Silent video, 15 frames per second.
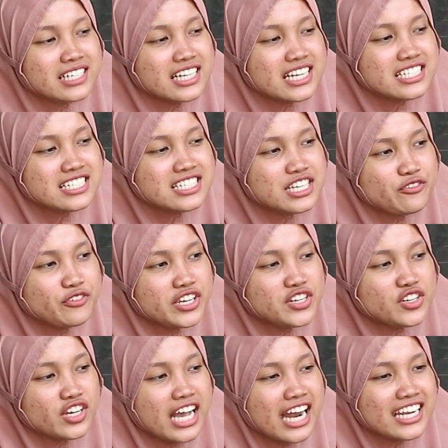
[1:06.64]
Frilos, di
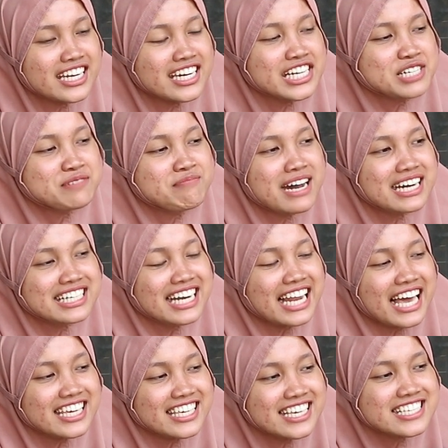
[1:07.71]
video kali ini kembali
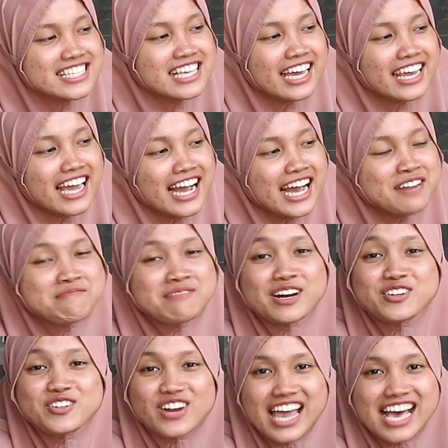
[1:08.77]
lagi saya akan
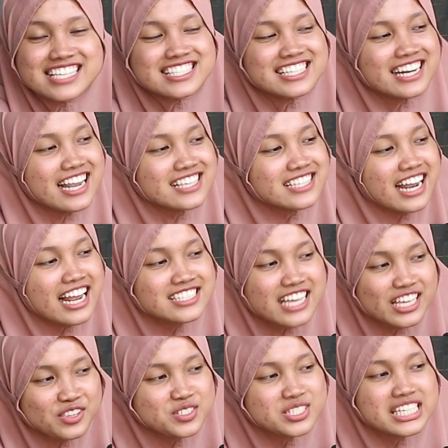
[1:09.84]
mengulas salah
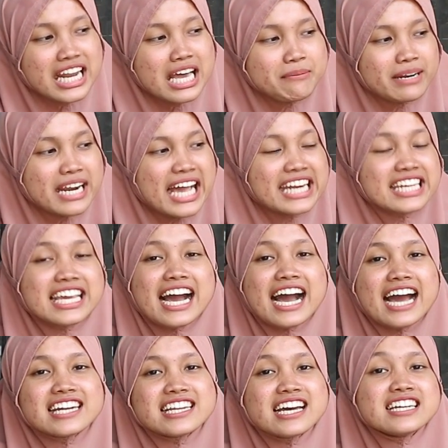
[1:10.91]
satu senapan angin
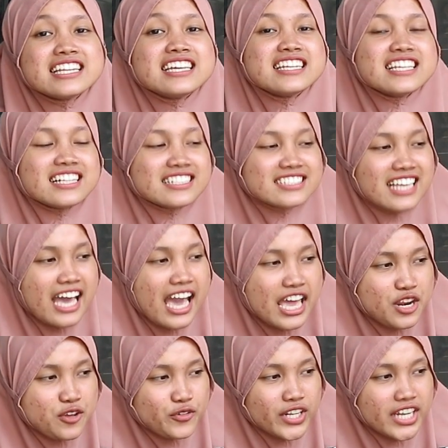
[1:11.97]
yang ada di Delta
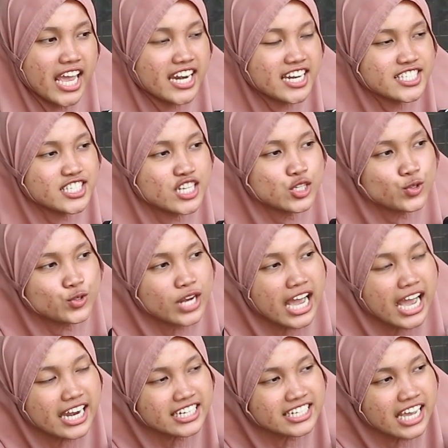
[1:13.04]
Air ya. Di sini sudah
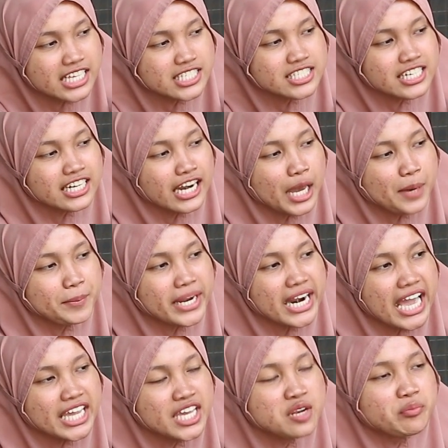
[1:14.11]
ada senapan
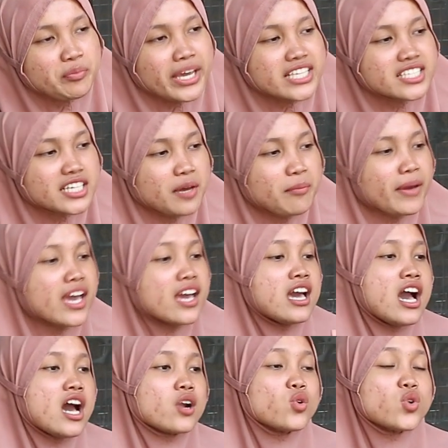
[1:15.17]
angin PCP
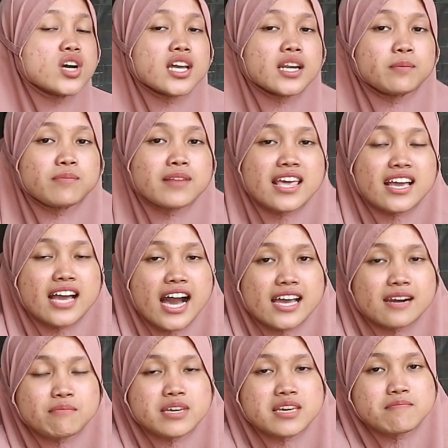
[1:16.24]
Ruger Black
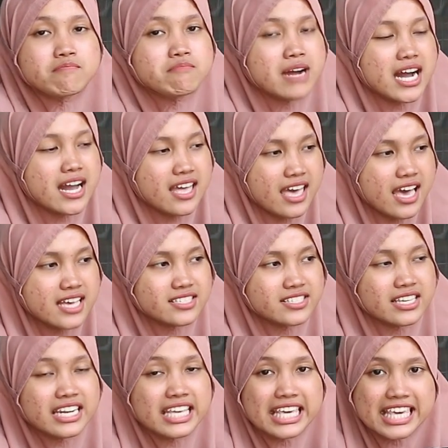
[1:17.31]
Army
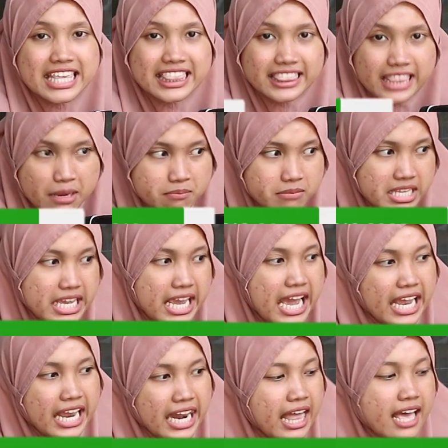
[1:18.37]
magazine hitam nih
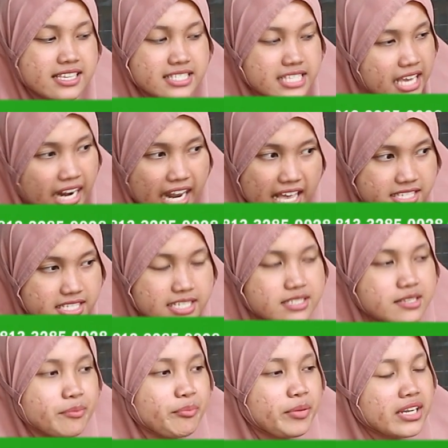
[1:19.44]
ya, klasik-klasik
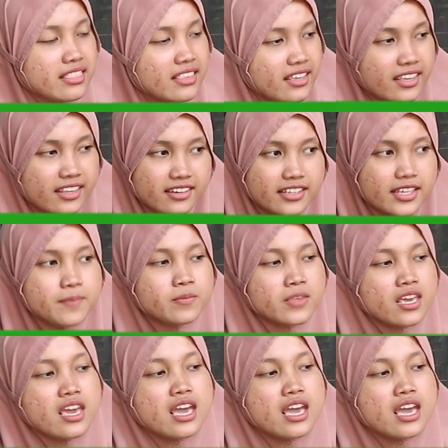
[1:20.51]
seperti ini.